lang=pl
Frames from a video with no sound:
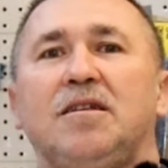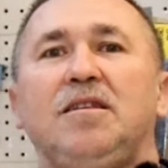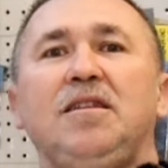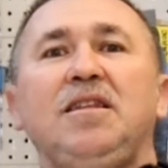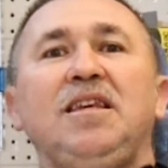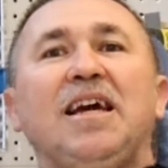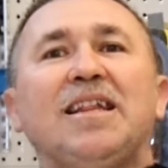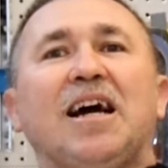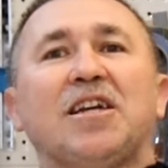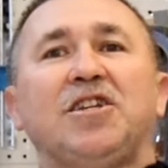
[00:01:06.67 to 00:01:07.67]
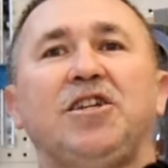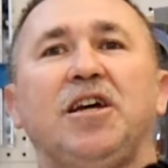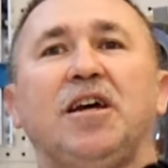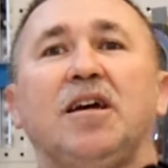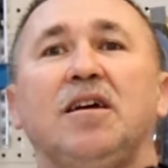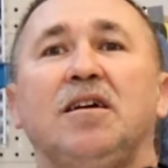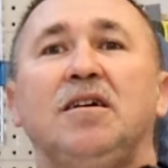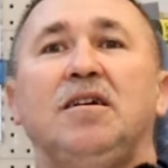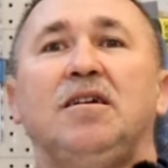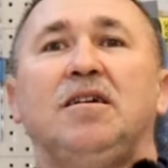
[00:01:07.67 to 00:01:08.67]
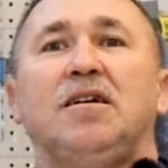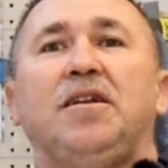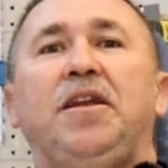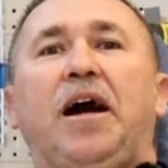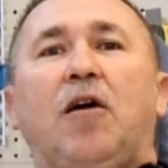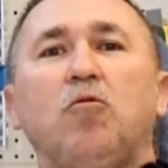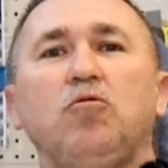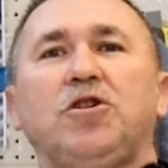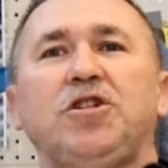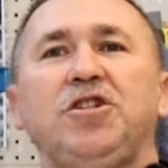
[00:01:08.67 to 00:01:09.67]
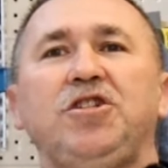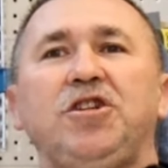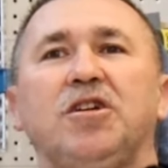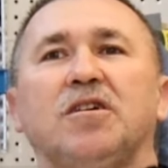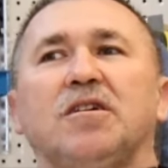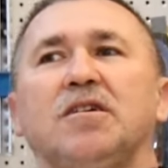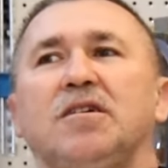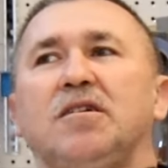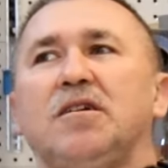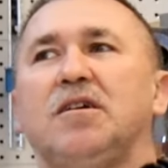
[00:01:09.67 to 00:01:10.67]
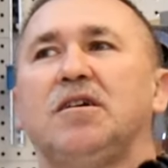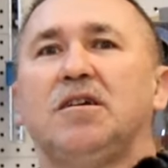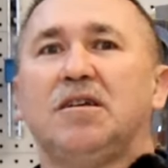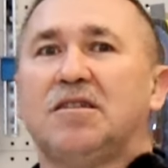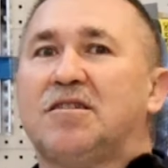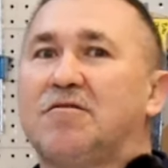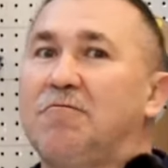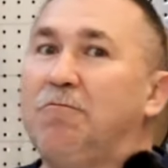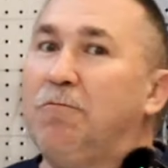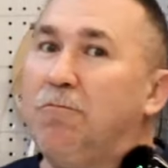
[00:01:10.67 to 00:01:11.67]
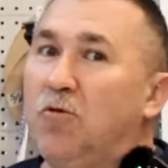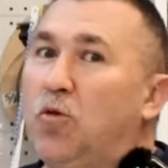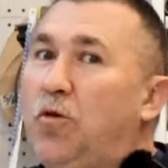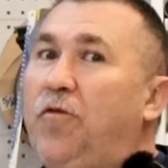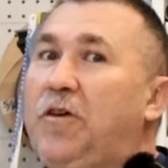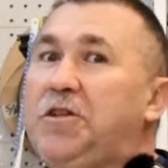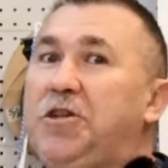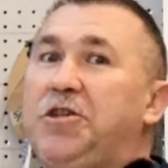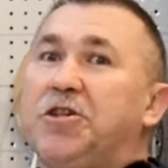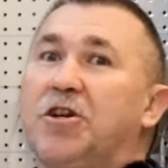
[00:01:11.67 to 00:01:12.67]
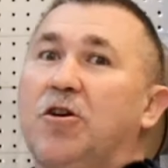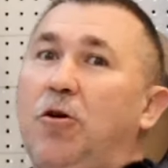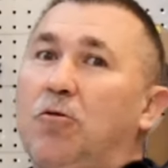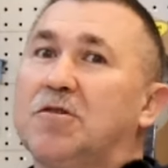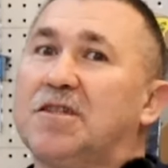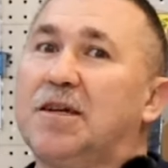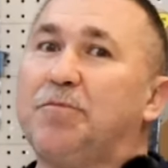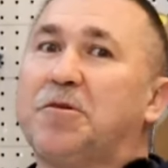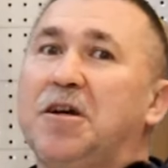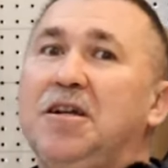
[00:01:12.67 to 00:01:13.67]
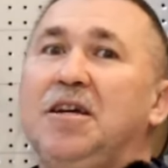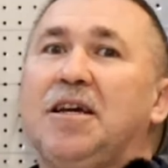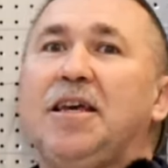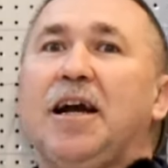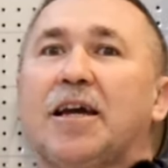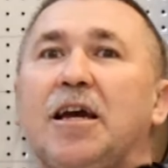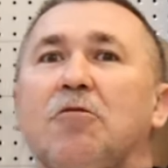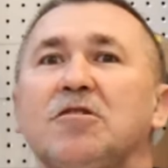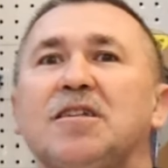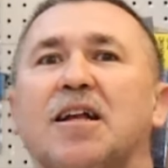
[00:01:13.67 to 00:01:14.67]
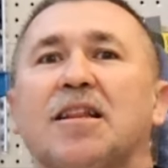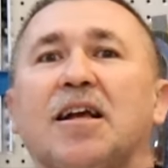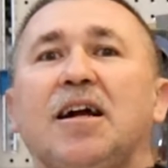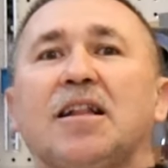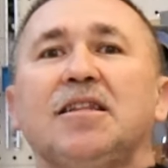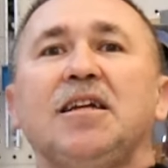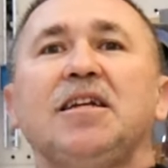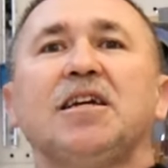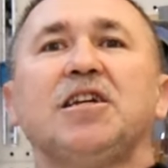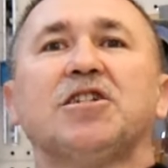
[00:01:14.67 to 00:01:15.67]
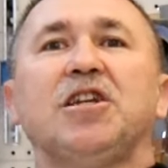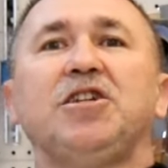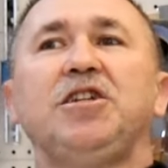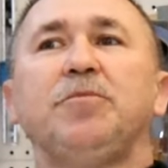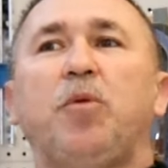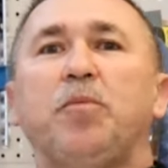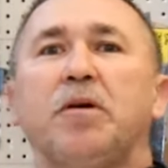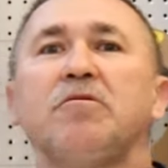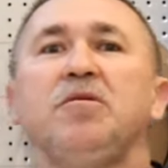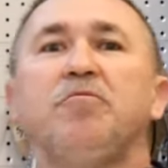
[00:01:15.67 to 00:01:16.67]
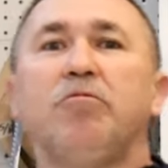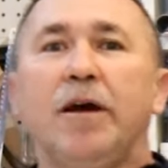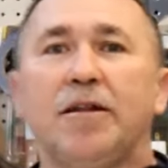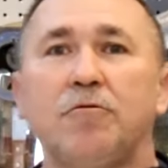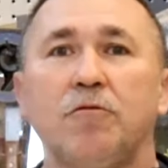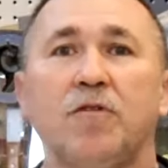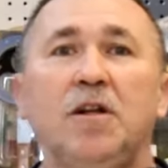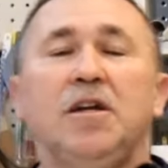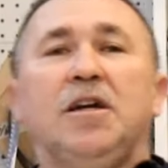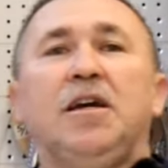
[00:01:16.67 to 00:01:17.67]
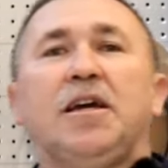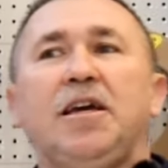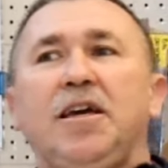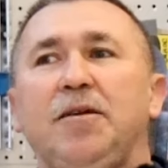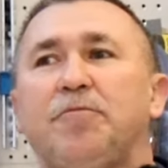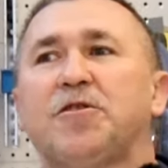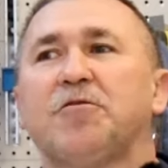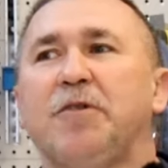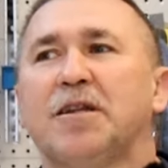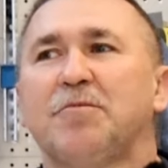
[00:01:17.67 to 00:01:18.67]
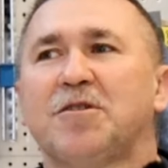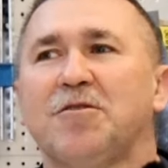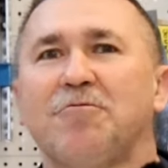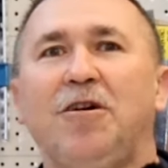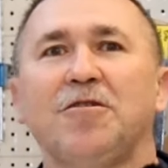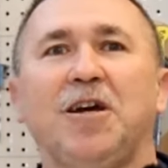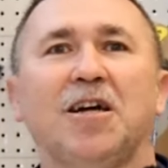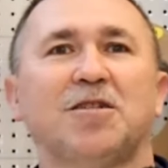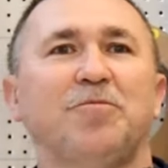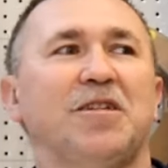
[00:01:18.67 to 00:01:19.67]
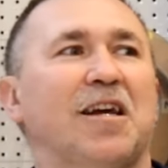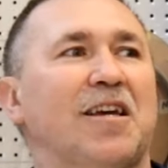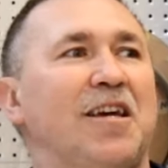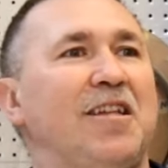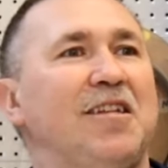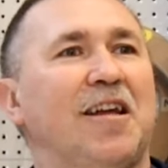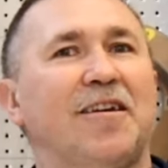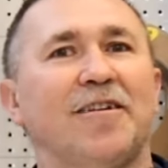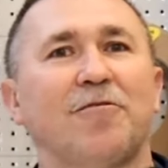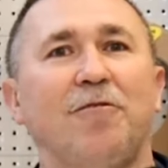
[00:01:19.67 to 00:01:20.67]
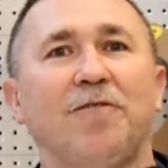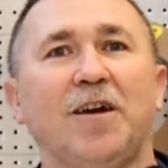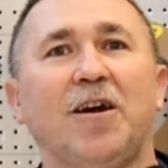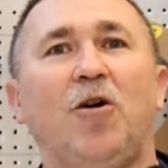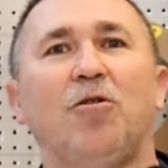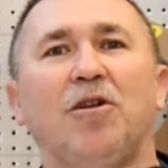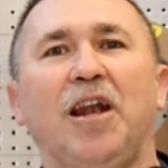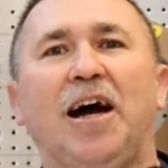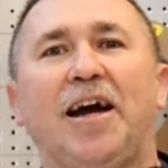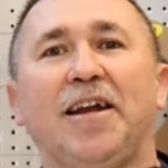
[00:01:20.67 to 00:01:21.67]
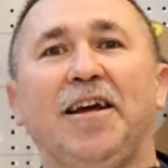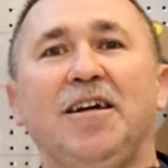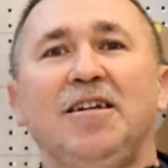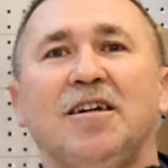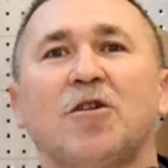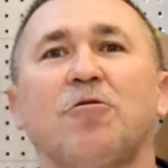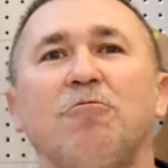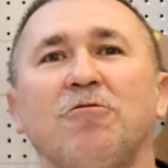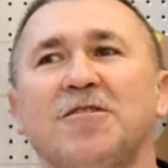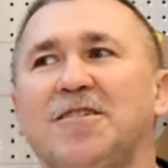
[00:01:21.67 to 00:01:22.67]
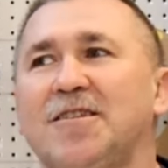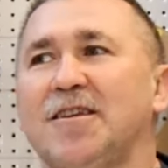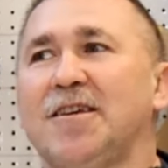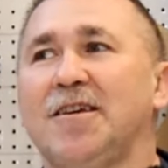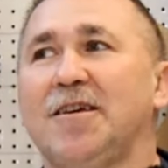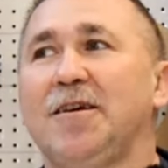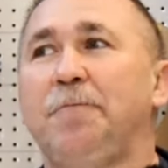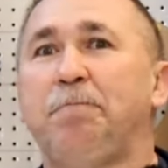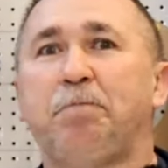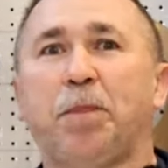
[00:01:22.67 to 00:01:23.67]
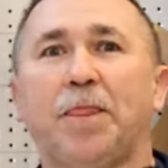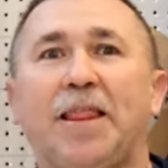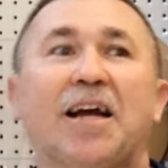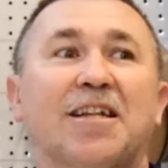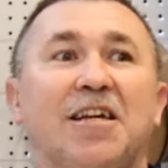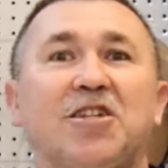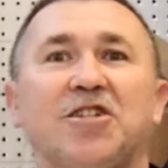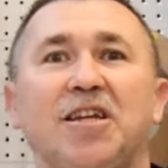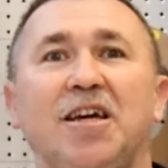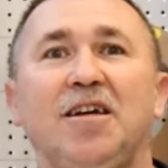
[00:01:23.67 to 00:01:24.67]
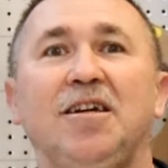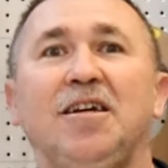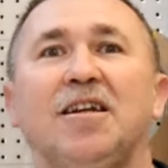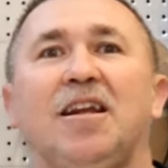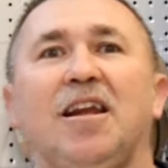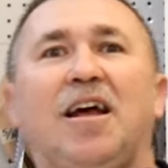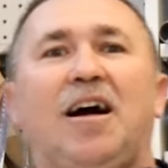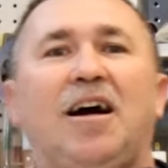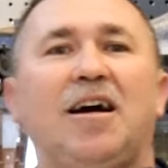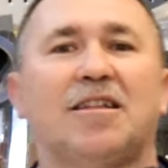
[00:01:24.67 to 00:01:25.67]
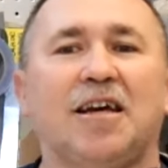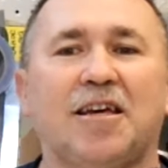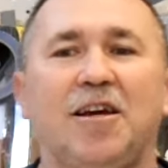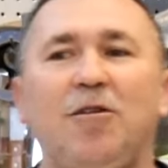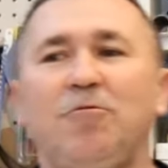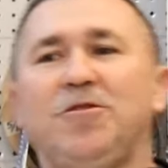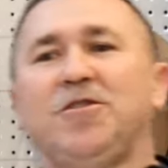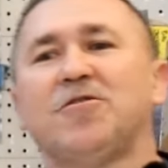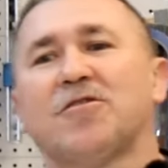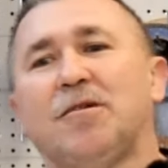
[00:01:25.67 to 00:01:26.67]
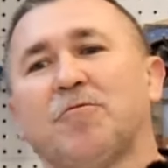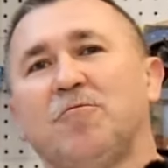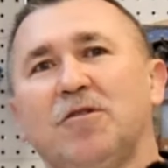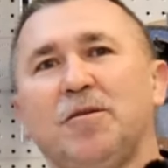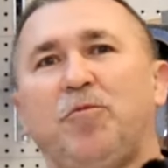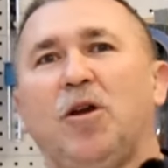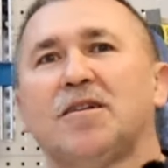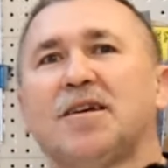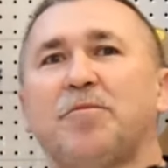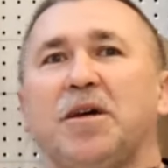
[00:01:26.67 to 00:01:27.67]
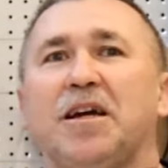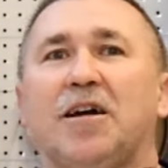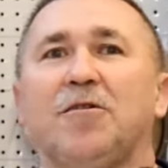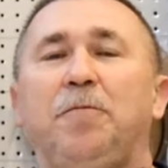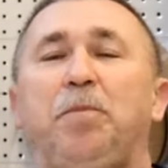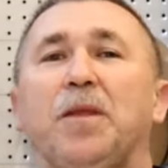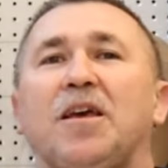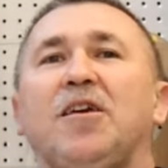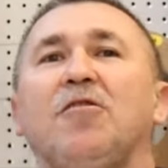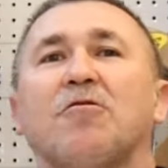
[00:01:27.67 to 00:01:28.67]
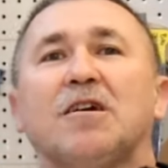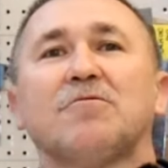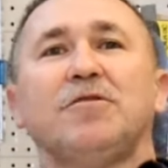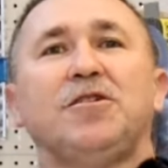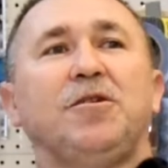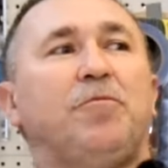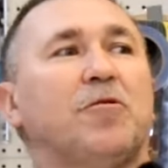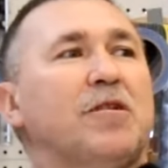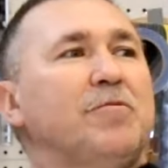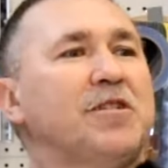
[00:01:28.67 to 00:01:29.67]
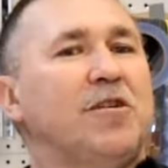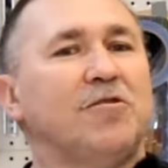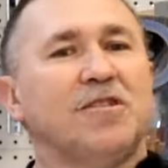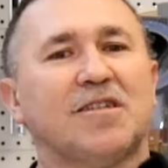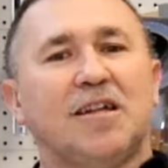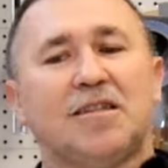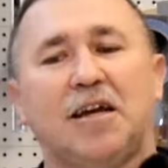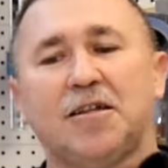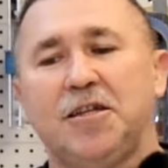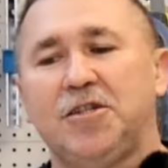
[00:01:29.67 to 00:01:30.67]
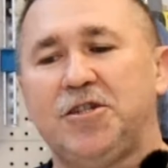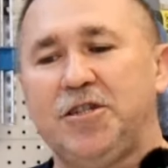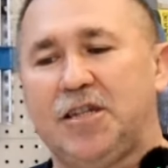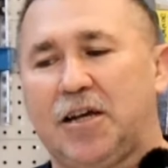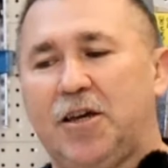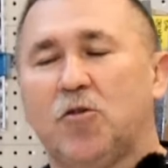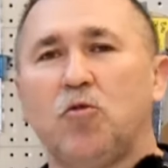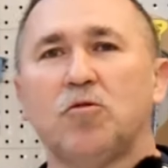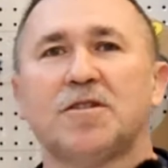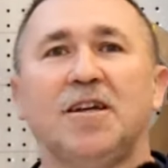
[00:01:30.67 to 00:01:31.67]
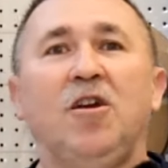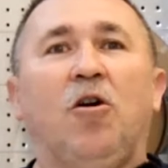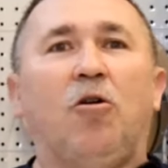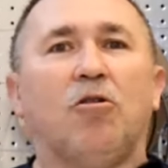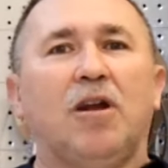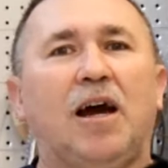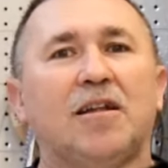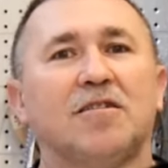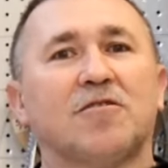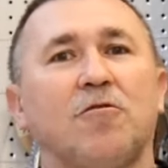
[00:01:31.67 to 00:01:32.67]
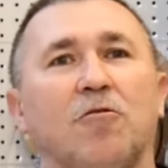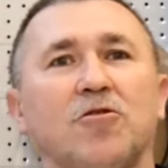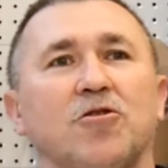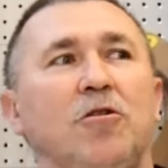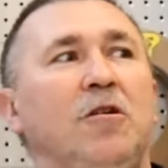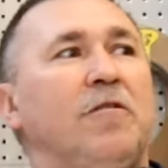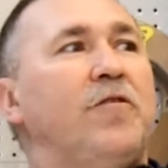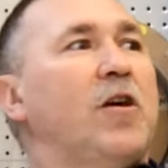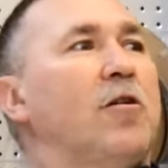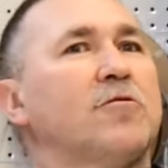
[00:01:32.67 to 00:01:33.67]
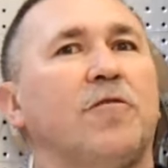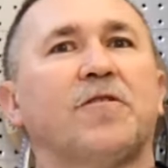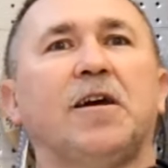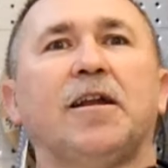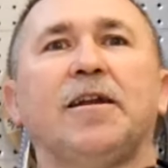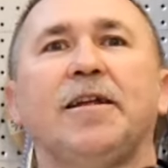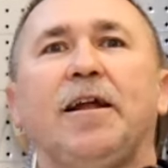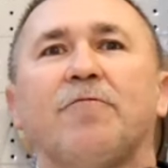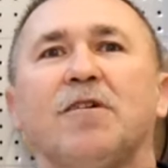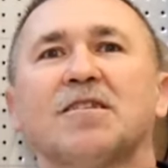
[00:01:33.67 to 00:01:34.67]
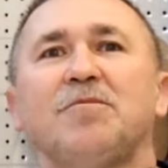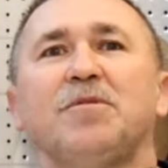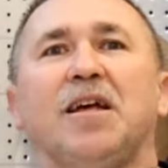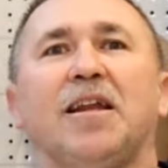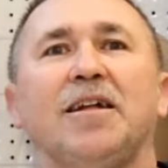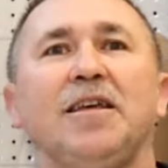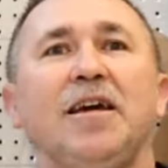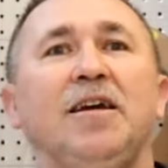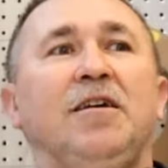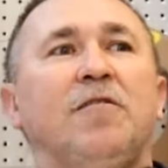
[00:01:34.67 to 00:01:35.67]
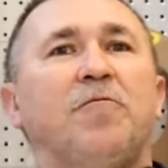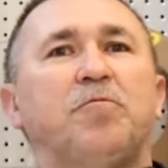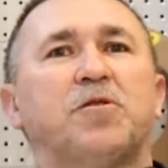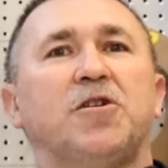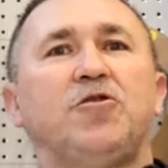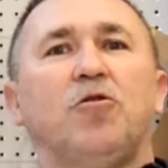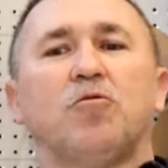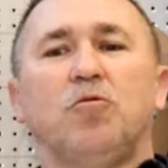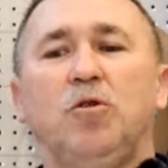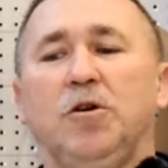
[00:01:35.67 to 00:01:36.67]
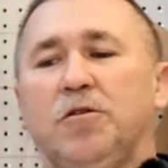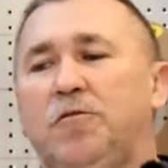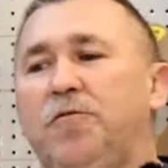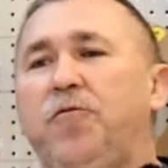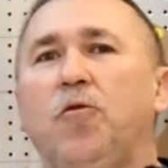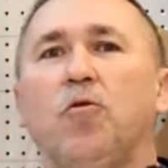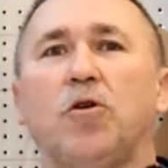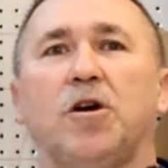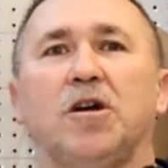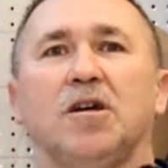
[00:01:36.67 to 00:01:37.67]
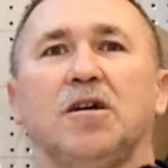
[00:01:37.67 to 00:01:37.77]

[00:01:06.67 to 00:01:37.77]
nie da się nauczyć z, uchwycić koncept jakiegoś zagadnienia, jeżeli się nie popełni błędów. I przykładem są chociażby takie internetowe online kursy taktyczne dla takich ludzi, co tam kurde po lasach biegają i okazuje się potem, że oni taktyczny taki kurs online skończą, wychodzą w teren i na własnym terenie w przeciągu dwóch